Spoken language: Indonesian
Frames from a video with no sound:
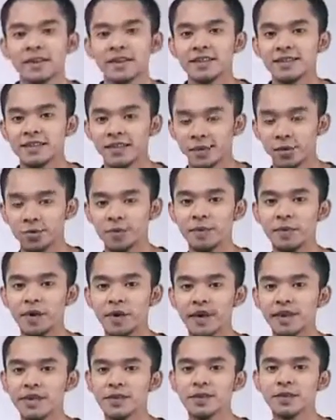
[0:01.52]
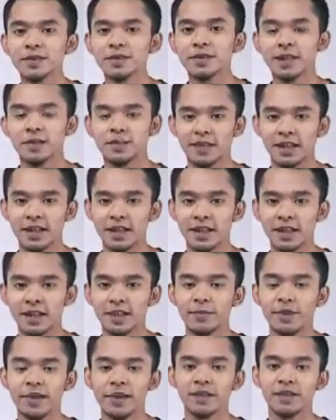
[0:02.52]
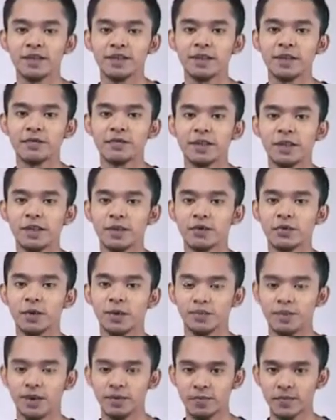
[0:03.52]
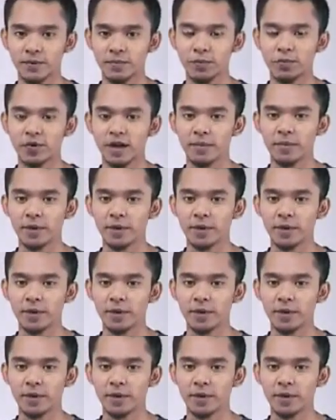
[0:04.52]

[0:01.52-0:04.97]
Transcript: Saya Robi Bagindo, selamat datang di Makindos TV, web TV pengguna